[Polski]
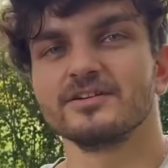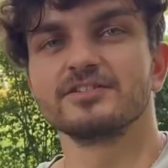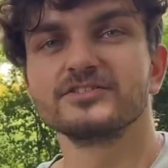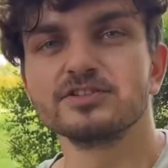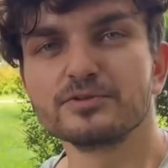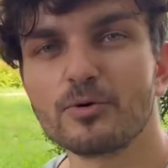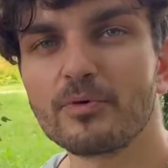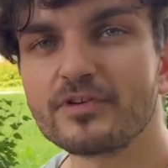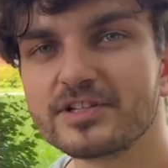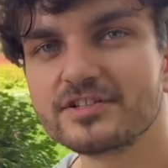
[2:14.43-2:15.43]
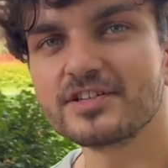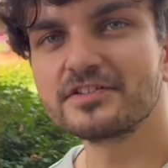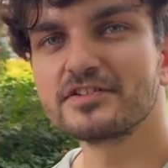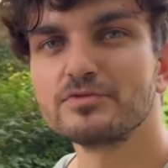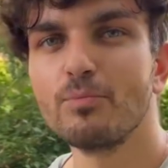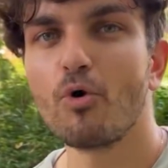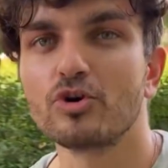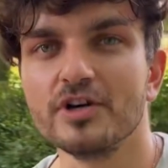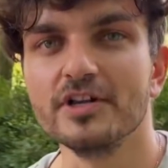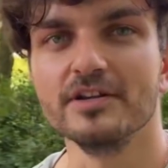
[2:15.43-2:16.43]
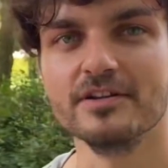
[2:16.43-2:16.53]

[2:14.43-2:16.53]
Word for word: Chcę ci tylko powiedzieć, że jesteś mokry.